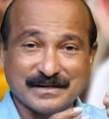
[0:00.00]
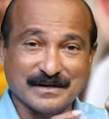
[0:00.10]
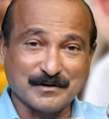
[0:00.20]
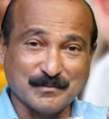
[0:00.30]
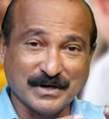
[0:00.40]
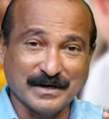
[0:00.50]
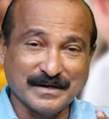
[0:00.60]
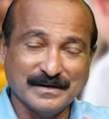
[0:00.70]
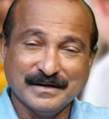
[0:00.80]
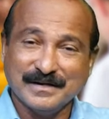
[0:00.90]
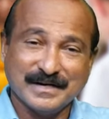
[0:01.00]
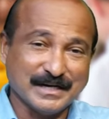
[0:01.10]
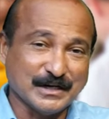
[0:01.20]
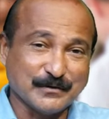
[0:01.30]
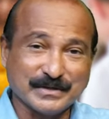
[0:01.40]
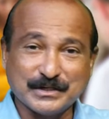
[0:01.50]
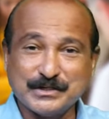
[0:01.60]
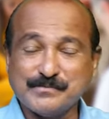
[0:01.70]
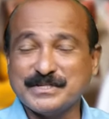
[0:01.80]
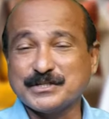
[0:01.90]
செல்கிறதுக்கு முன்னாடி என்கிட்ட வந்து
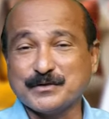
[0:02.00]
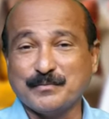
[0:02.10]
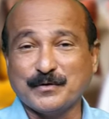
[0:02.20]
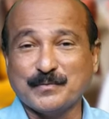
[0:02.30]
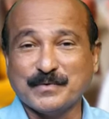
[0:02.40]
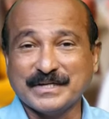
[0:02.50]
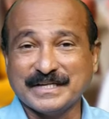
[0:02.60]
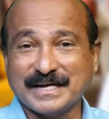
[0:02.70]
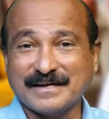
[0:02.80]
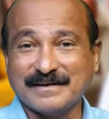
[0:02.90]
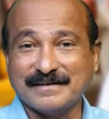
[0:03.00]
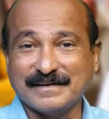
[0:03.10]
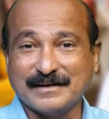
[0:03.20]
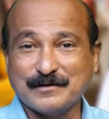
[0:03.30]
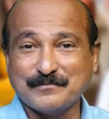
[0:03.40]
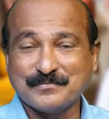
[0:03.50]
ஜிபிச்சுட்டு போகும் பொழுது நான் கேட்டேன்